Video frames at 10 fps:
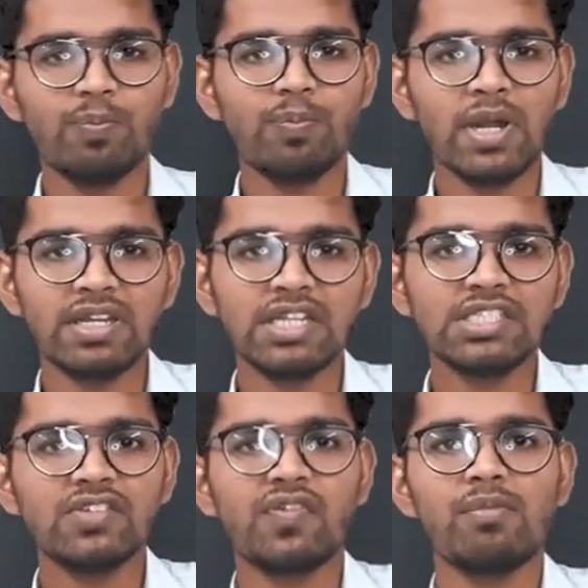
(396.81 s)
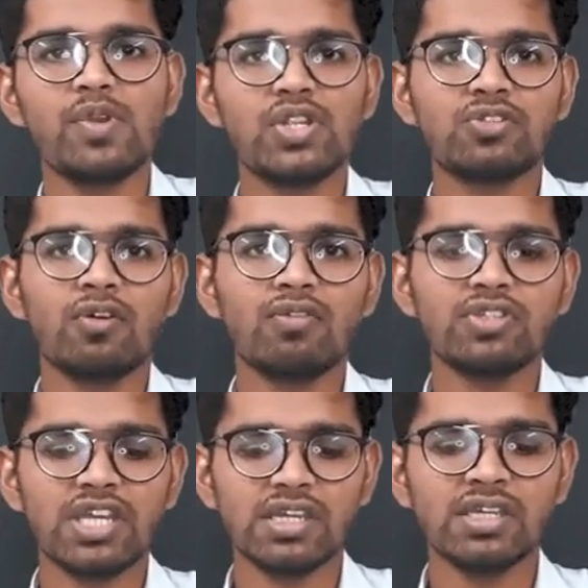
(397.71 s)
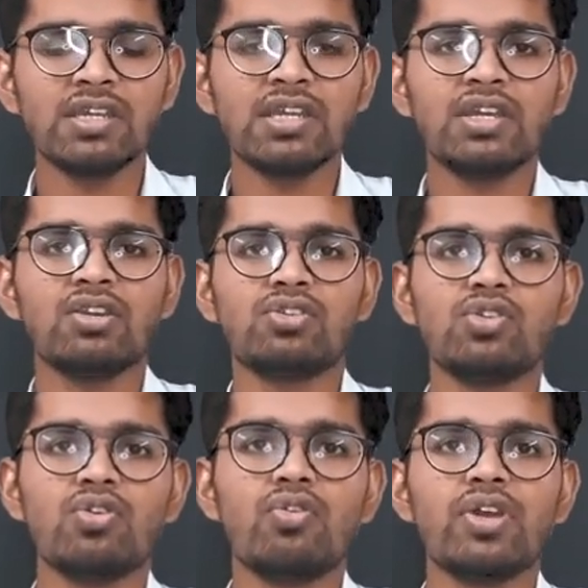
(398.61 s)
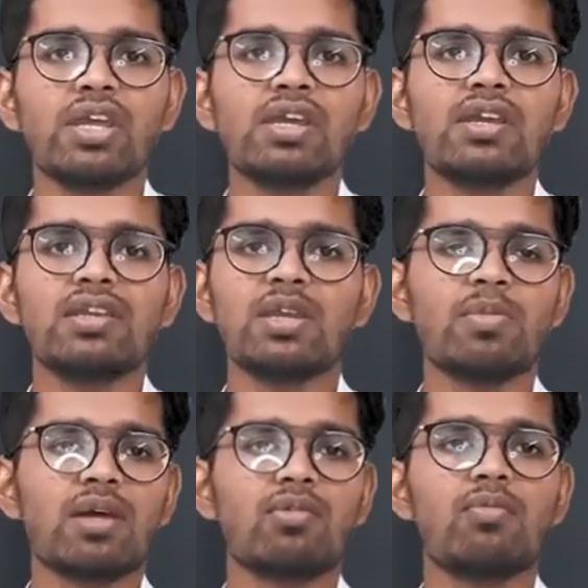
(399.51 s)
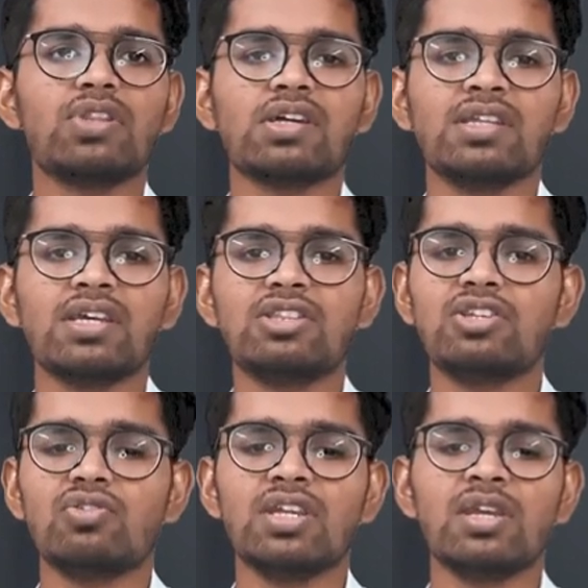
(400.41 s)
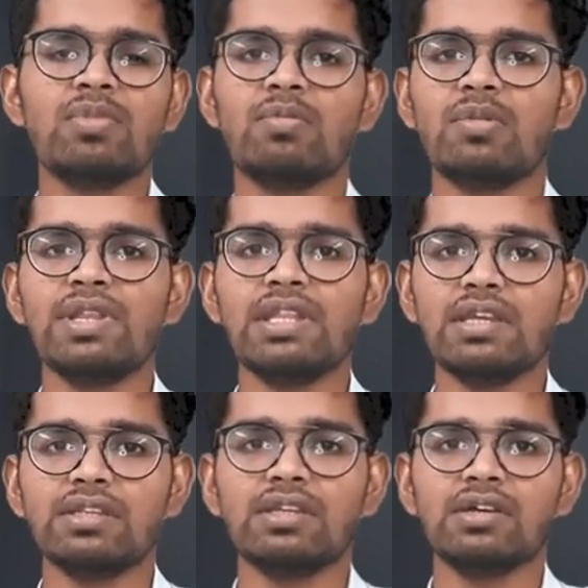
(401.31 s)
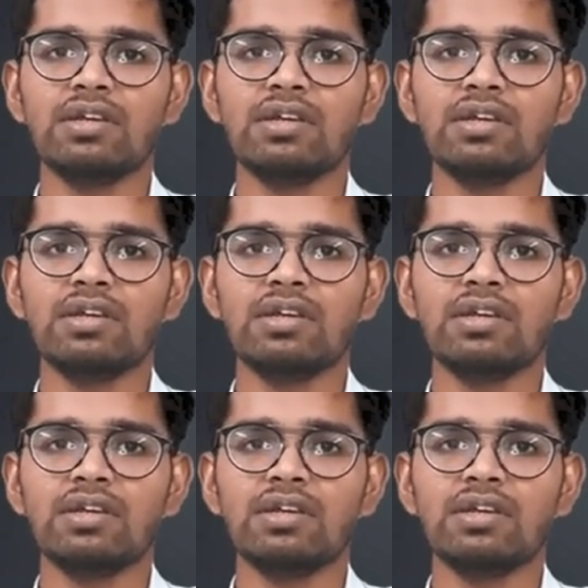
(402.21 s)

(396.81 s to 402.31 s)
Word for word: पार्टनरशिप फर्म डिज़ोल्व हो जाएगी क्यों होएगी ये मैंने आपको बता दिया थ्योरी है पेपर में नहीं आता